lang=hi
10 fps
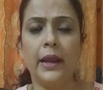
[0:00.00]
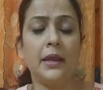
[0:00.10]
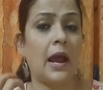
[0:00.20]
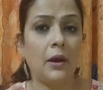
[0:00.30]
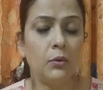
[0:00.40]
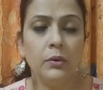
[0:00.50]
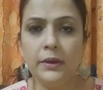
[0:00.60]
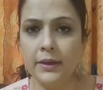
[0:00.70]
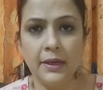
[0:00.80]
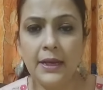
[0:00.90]

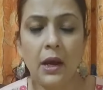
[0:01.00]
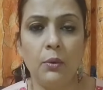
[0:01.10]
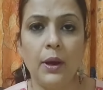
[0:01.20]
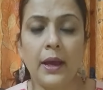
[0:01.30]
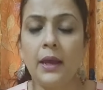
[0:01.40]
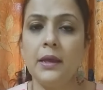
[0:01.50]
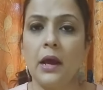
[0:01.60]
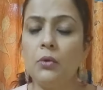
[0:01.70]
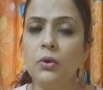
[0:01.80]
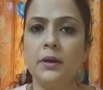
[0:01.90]
याकुल्ट लिया हुआ है
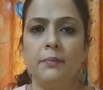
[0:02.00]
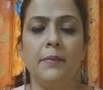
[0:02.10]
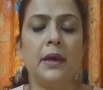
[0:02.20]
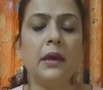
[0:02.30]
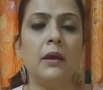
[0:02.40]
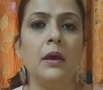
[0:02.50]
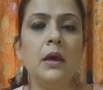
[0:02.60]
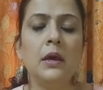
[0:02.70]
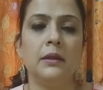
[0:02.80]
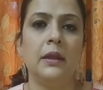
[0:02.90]
याकुल्ट में
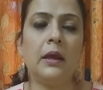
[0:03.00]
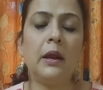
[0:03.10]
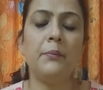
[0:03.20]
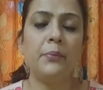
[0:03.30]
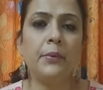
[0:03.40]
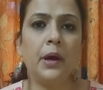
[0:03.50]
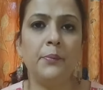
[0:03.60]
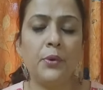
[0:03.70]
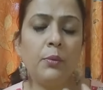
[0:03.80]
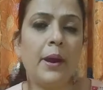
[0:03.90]
देर आर
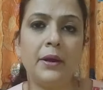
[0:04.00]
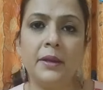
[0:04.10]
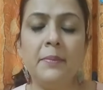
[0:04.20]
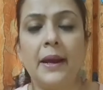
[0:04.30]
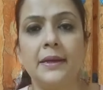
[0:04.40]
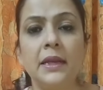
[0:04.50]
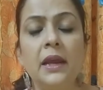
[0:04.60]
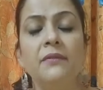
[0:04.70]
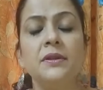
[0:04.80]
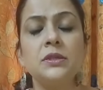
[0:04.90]
प्रोबायोटिक बैक्टीरिया
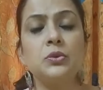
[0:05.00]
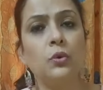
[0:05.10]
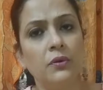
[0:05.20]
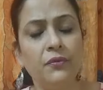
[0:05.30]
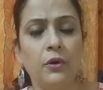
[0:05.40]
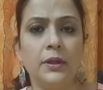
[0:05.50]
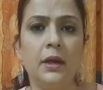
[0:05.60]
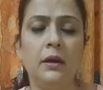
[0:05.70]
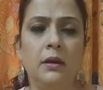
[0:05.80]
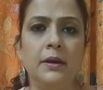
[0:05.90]
विच इज़ गुड फॉर द
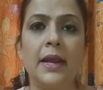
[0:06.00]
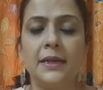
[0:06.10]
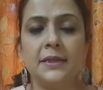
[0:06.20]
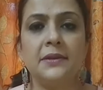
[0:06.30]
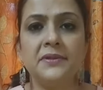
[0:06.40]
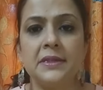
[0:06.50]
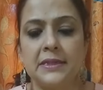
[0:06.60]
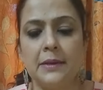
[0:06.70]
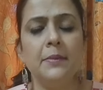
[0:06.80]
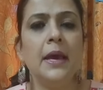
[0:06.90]
डाइजेस्टिव
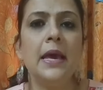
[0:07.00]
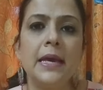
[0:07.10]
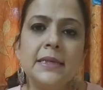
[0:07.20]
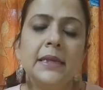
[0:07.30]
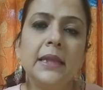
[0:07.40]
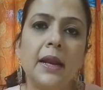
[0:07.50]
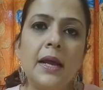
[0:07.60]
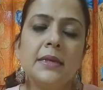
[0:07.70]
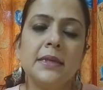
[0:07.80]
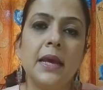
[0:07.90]
सिस्टम इसी तरह
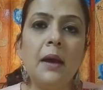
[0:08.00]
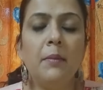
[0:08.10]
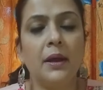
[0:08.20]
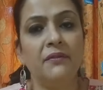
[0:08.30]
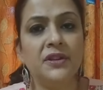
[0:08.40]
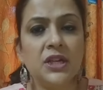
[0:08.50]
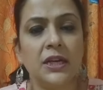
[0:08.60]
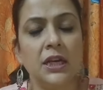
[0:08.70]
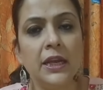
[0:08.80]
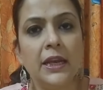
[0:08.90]
से हमारे
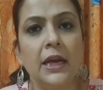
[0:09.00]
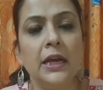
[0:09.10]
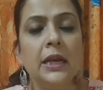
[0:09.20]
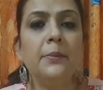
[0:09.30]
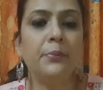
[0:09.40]
वजाइनल एरिया के लिए